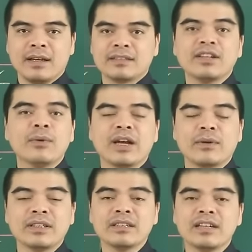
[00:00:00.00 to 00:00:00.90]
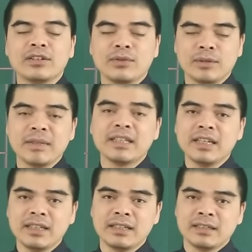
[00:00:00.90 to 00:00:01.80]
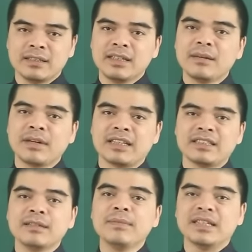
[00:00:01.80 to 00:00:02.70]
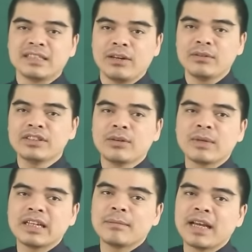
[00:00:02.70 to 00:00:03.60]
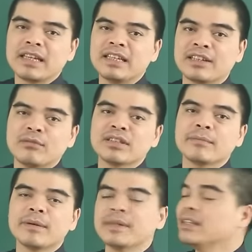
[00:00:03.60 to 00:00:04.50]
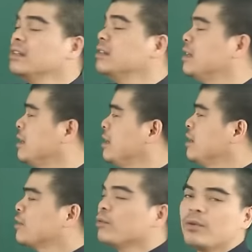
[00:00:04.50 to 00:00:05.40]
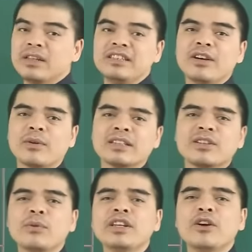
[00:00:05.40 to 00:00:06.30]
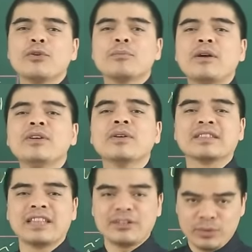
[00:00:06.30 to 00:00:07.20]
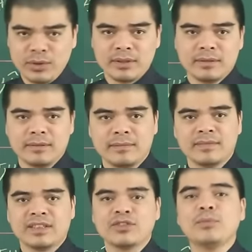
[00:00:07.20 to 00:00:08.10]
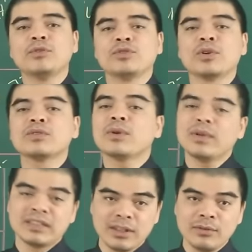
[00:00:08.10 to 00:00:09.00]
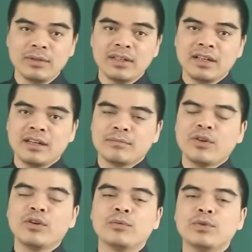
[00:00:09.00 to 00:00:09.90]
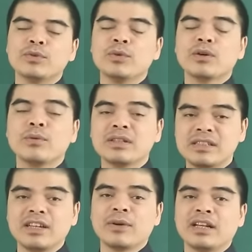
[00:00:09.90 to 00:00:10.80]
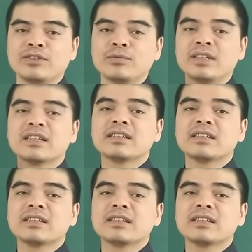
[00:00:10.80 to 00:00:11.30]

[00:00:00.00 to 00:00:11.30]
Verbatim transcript: Sức khỏe của những người tuổi Bính Thìn sinh năm 1976 trong cái năm 2024 ấy, cũng có nhiều cái dấu hiệu báo hiệu là sa sút do một số cái thói quen xấu, bao gồm hút thuốc, uống rượu hay là dùng chất